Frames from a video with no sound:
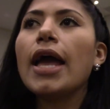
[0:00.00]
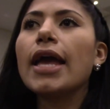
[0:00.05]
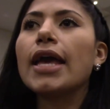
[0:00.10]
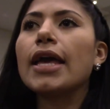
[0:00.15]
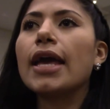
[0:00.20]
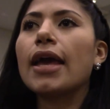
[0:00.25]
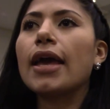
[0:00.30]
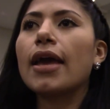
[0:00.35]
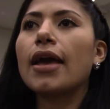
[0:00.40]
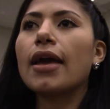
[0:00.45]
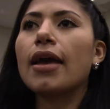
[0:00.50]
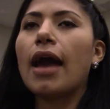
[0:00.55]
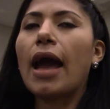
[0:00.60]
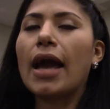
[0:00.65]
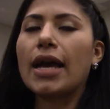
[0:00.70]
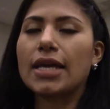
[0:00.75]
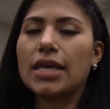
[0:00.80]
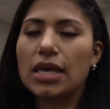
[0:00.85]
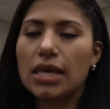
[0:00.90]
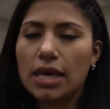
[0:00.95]
Eh,
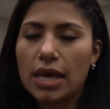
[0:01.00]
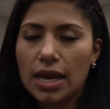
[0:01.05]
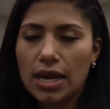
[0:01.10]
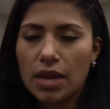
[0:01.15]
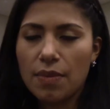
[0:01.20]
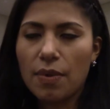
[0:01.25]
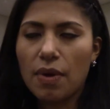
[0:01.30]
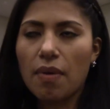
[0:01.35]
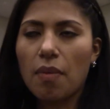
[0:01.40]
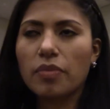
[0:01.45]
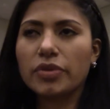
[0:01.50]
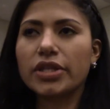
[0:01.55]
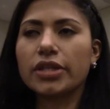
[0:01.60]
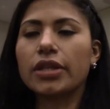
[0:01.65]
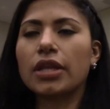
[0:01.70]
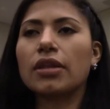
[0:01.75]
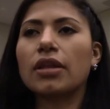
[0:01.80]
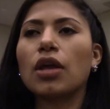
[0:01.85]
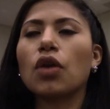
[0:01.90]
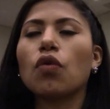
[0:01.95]
aquí en Lima vamos a
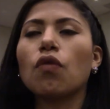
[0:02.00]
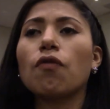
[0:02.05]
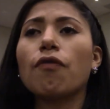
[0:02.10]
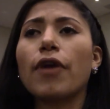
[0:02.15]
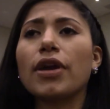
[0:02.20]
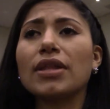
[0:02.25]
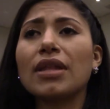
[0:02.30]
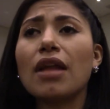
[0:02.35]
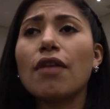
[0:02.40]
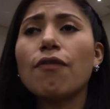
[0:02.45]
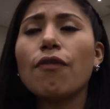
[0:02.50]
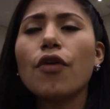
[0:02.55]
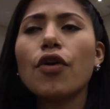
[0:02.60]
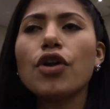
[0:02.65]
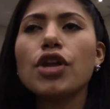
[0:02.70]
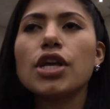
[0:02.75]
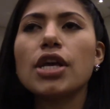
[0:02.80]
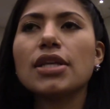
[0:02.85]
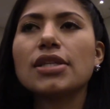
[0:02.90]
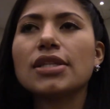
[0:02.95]
tener un Final
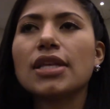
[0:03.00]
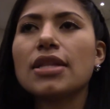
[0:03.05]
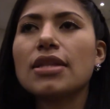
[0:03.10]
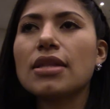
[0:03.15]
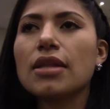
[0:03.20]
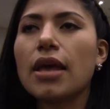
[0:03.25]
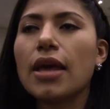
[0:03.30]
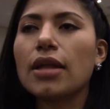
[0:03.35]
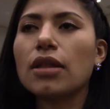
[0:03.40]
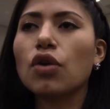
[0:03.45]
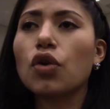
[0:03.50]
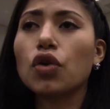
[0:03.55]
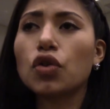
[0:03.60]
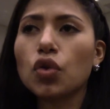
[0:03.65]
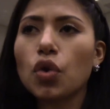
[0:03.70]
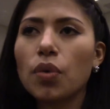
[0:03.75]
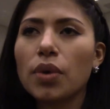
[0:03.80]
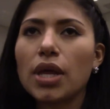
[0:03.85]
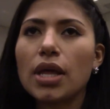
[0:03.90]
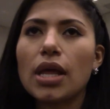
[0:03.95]
Four y en, en
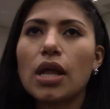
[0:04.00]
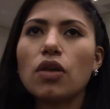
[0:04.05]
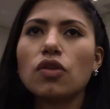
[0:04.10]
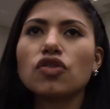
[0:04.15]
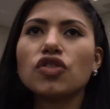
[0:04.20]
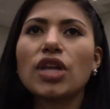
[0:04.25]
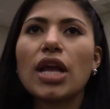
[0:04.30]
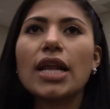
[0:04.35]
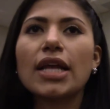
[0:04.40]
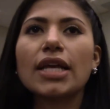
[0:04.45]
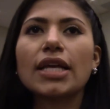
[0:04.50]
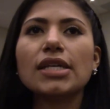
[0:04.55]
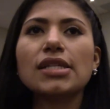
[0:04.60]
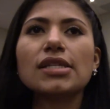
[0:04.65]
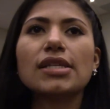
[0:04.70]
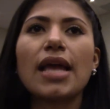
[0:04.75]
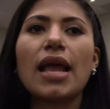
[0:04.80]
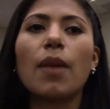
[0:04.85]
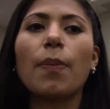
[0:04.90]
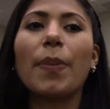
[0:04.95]
octubre del 11 al
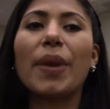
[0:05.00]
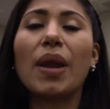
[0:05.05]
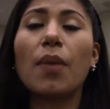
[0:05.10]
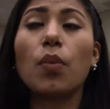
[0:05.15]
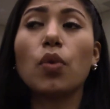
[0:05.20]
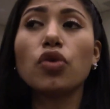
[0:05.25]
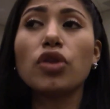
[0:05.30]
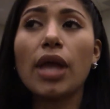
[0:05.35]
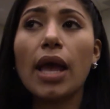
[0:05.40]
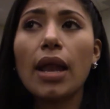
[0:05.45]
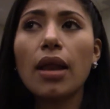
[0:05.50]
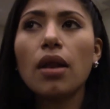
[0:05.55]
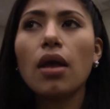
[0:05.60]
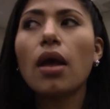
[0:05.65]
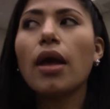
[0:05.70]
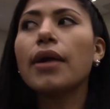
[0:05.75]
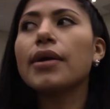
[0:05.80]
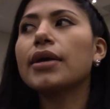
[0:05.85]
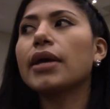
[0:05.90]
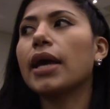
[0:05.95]
15 el premundial
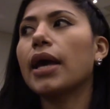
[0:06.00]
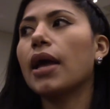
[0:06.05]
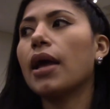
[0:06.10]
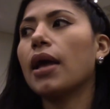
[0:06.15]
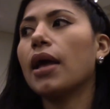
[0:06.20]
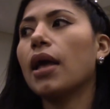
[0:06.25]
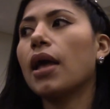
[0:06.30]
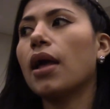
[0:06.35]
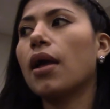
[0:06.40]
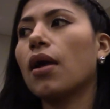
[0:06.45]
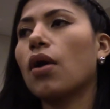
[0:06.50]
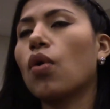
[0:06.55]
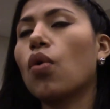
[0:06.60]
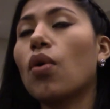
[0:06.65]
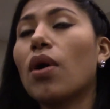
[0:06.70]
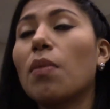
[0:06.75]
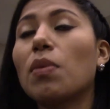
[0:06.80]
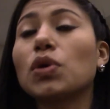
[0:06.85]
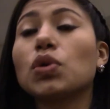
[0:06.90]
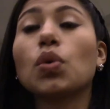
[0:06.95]
que
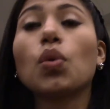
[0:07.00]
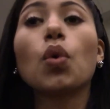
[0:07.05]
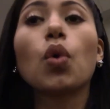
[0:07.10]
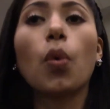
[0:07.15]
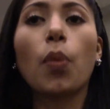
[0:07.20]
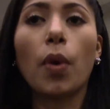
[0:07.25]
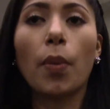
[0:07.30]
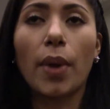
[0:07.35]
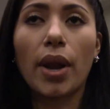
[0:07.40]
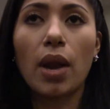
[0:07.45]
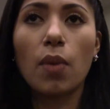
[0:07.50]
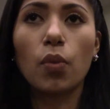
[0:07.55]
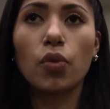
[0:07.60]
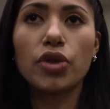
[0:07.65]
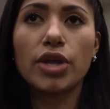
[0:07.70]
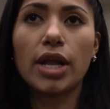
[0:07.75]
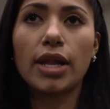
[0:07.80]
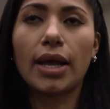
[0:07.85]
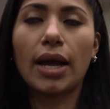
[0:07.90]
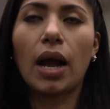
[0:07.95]
jugamos un cupo para el
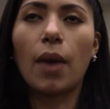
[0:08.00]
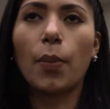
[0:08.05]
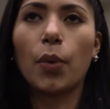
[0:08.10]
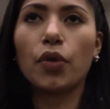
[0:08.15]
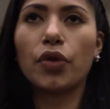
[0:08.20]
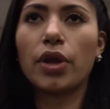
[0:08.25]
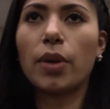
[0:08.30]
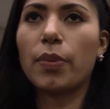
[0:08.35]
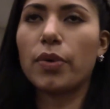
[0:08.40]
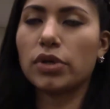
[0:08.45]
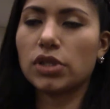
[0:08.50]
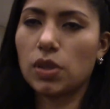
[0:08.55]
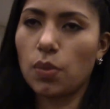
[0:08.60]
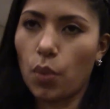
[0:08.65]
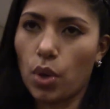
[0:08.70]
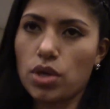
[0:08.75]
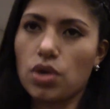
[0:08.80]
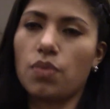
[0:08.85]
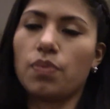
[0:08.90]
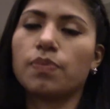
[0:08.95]
Mundial de Japón del
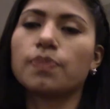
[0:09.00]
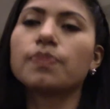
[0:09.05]
próximo año.